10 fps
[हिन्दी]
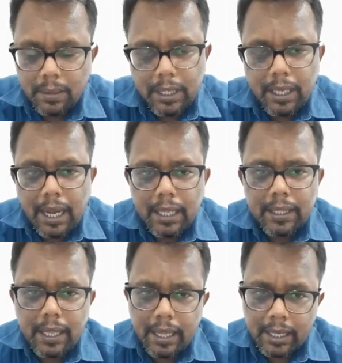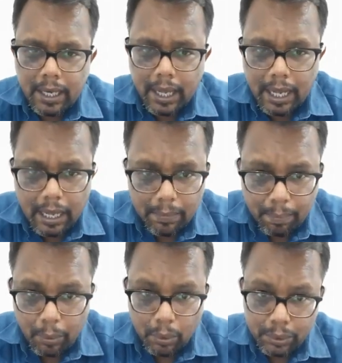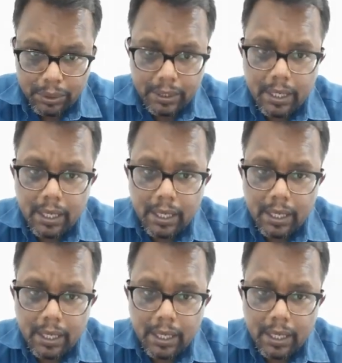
उसी रात एक नकाब पोश